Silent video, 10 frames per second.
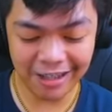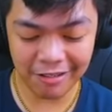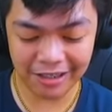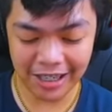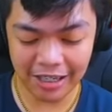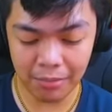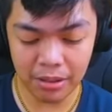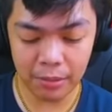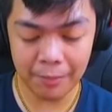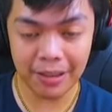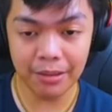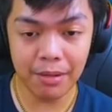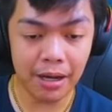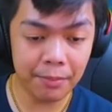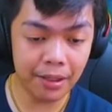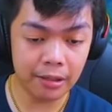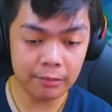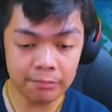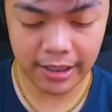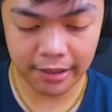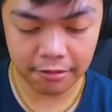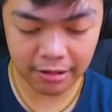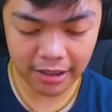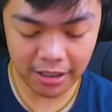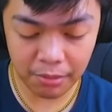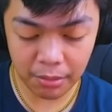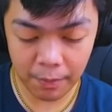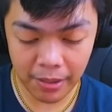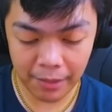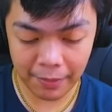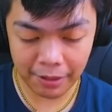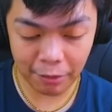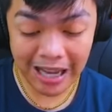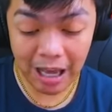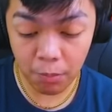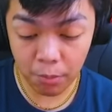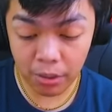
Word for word: Kuha tayo ng blabap natin, mga par. Ayan. Kuha tayo ng blabap, mga par. Wala akong